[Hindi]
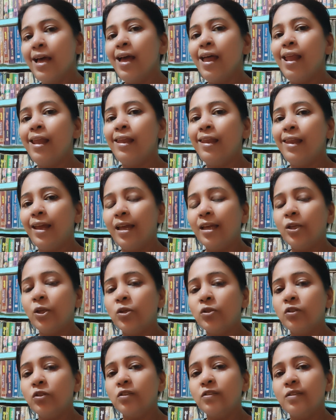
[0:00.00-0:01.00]
लेकिन
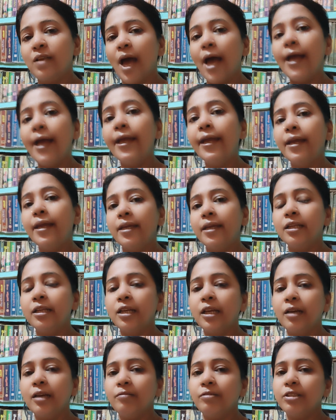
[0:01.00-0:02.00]
दोस्तों साई केतन के
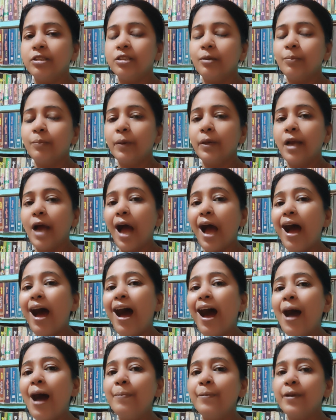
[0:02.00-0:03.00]
अविक्षम पर
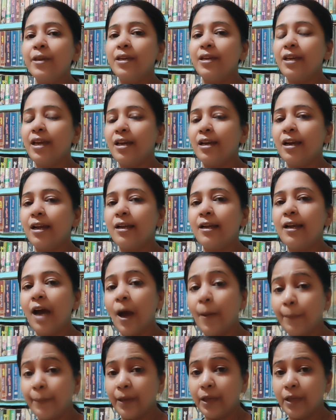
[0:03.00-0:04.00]
आपकी क्या राय है
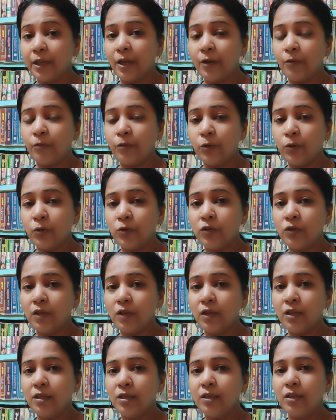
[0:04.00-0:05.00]
आपके क्या व्यूज़ हैं
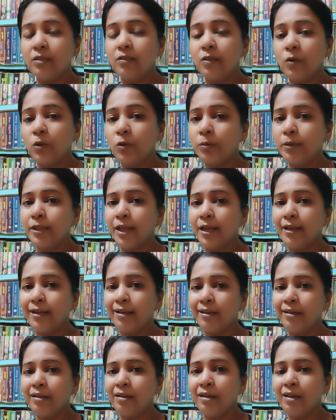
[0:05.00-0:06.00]
ये ज़रूर
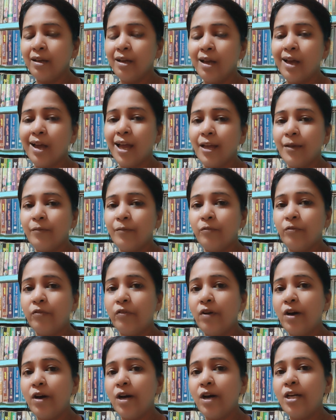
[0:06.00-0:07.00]
बताएगा एंड
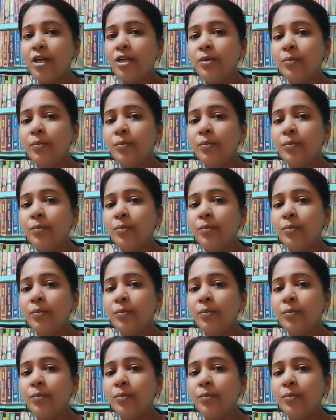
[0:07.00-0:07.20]
वन मोर